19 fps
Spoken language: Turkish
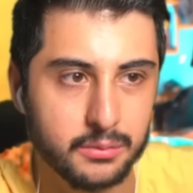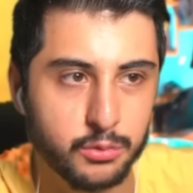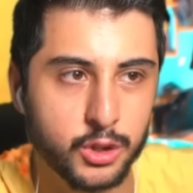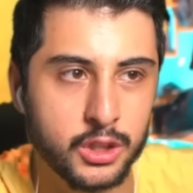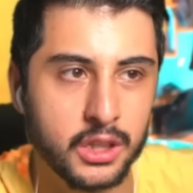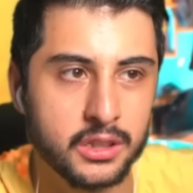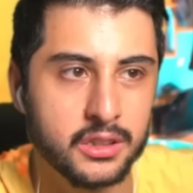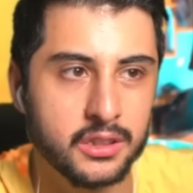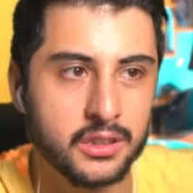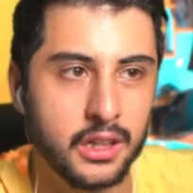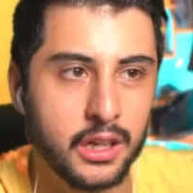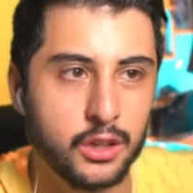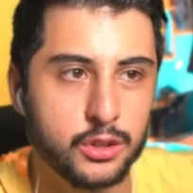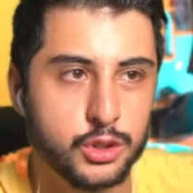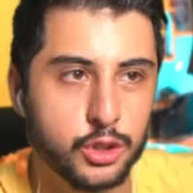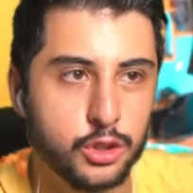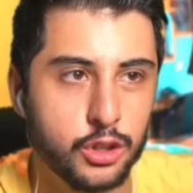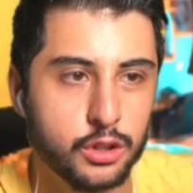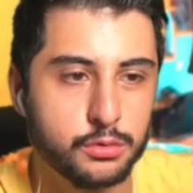Bu kadını daha
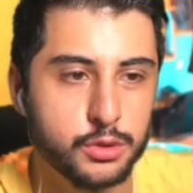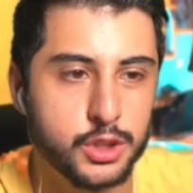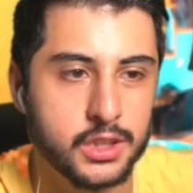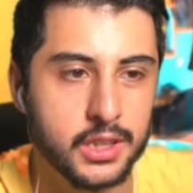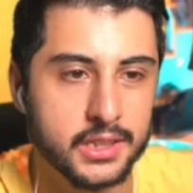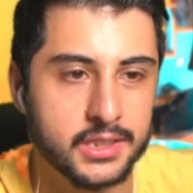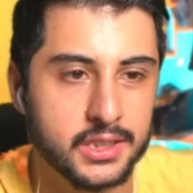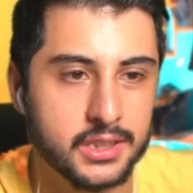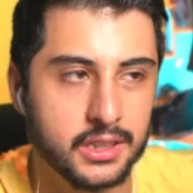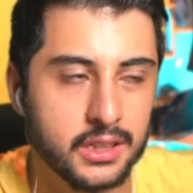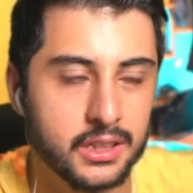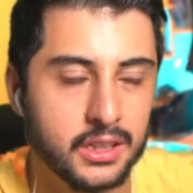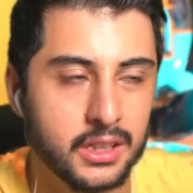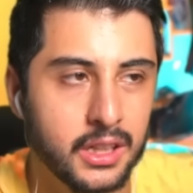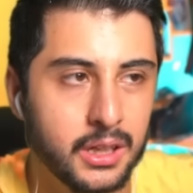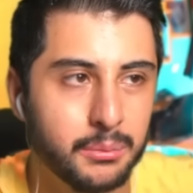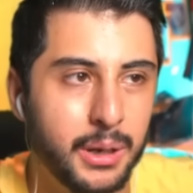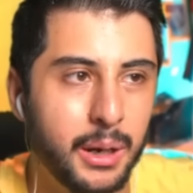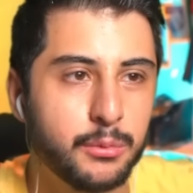önce görmüştük aslında.
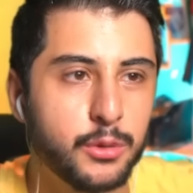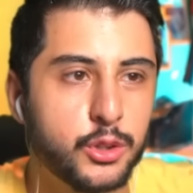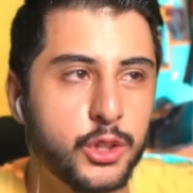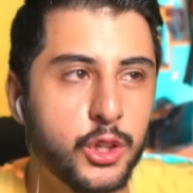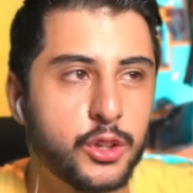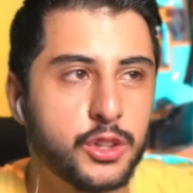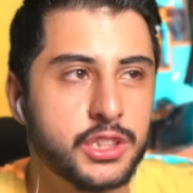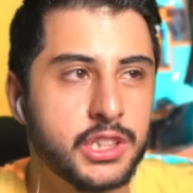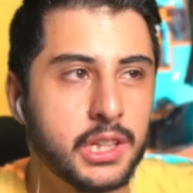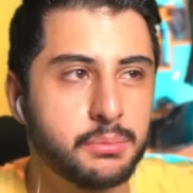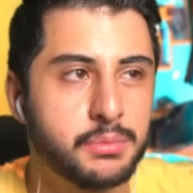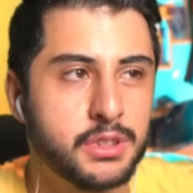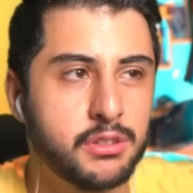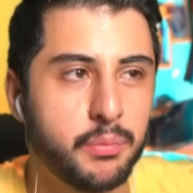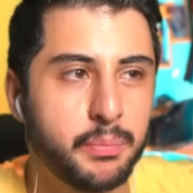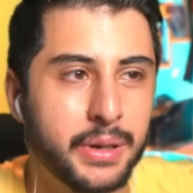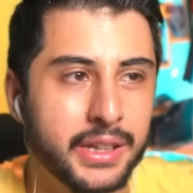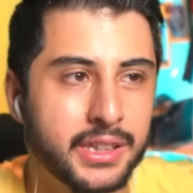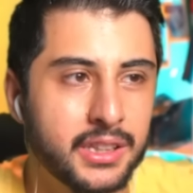Ben bu teori
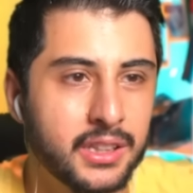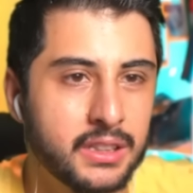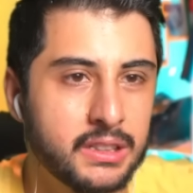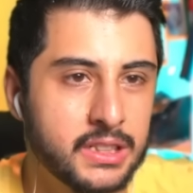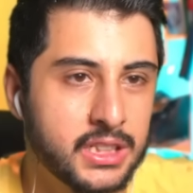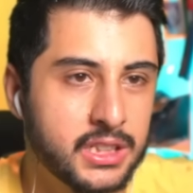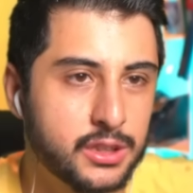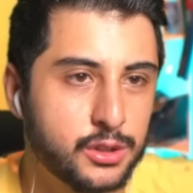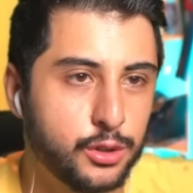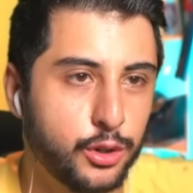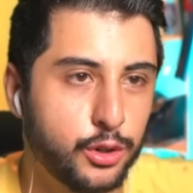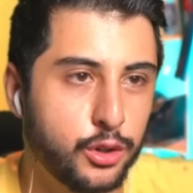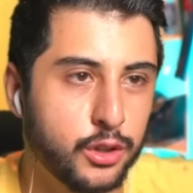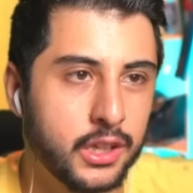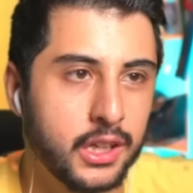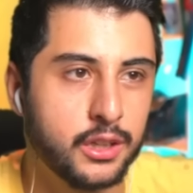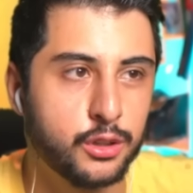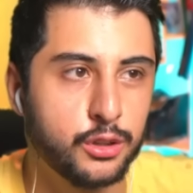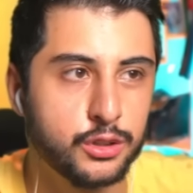çekmiştim patladı işte sonra
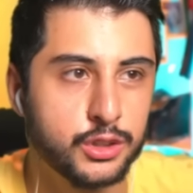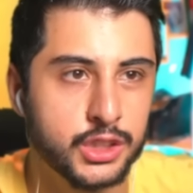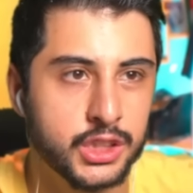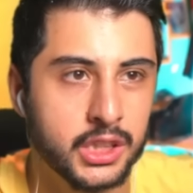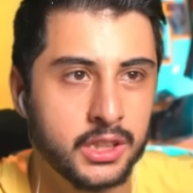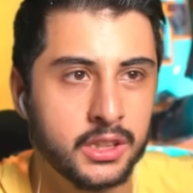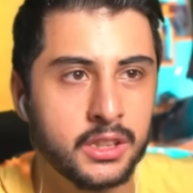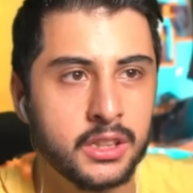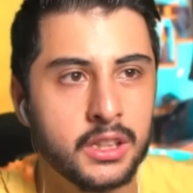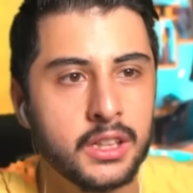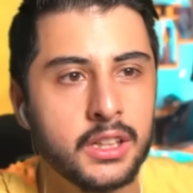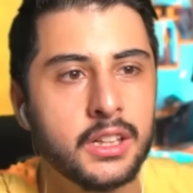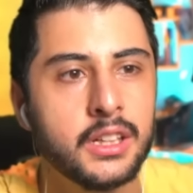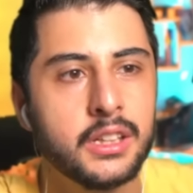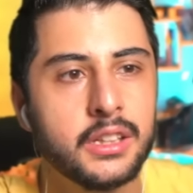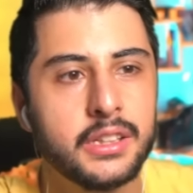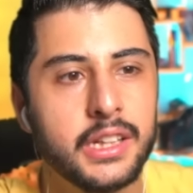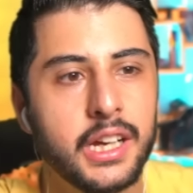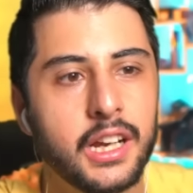olaylar olunca
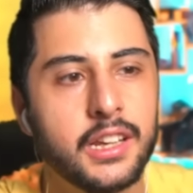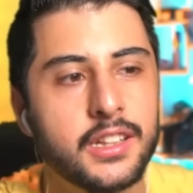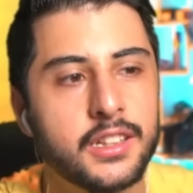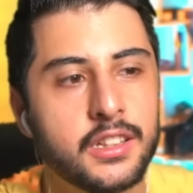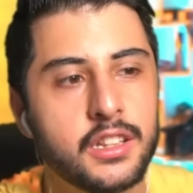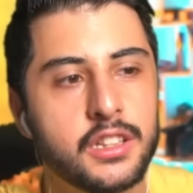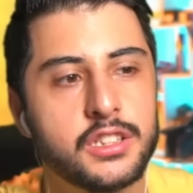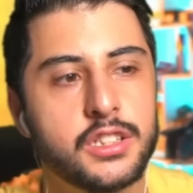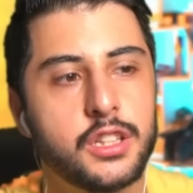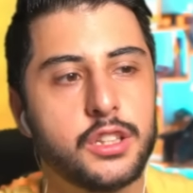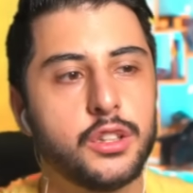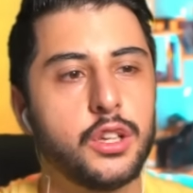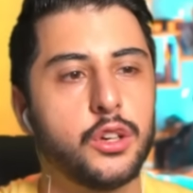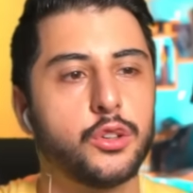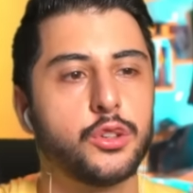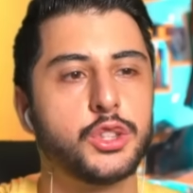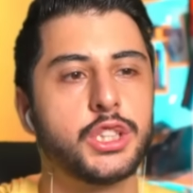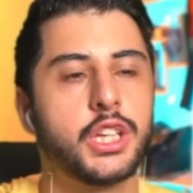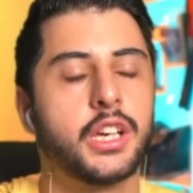Diğerlerine
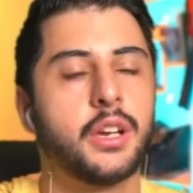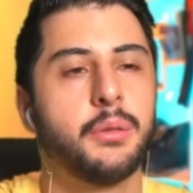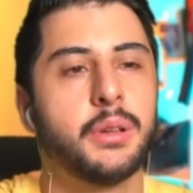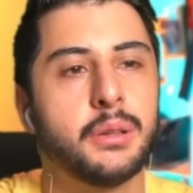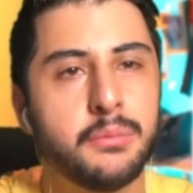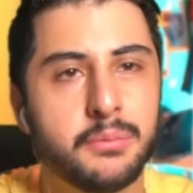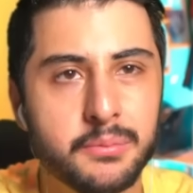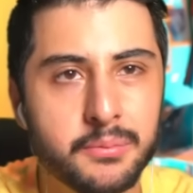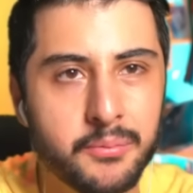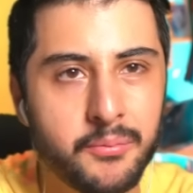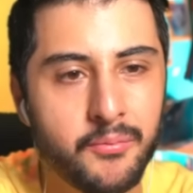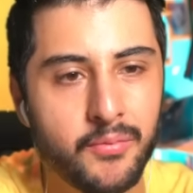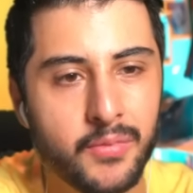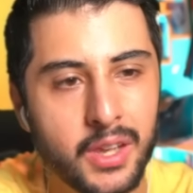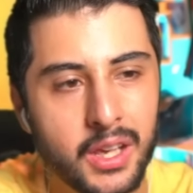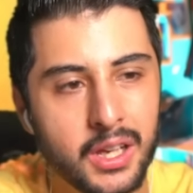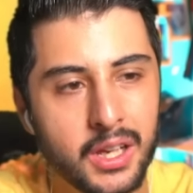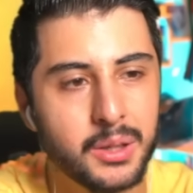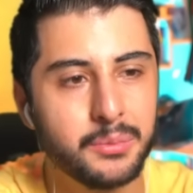teori çekemedim.
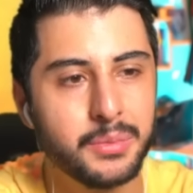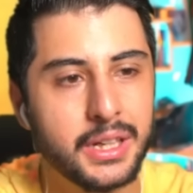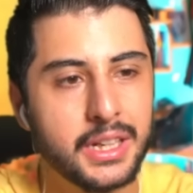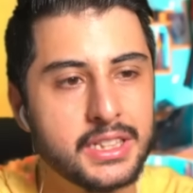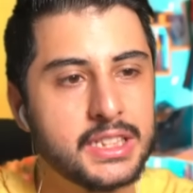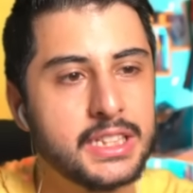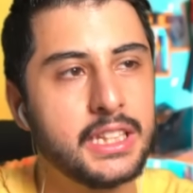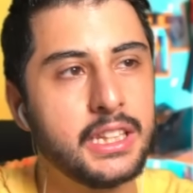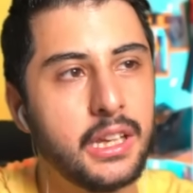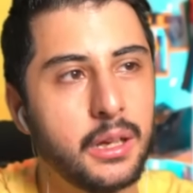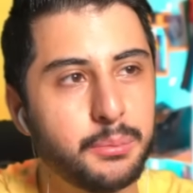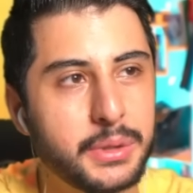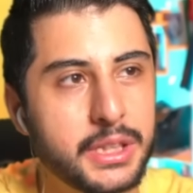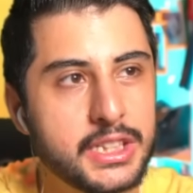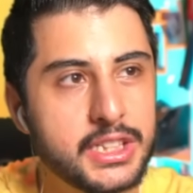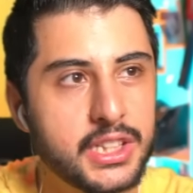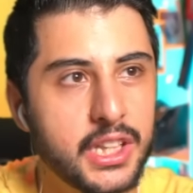Biraz dinlenmek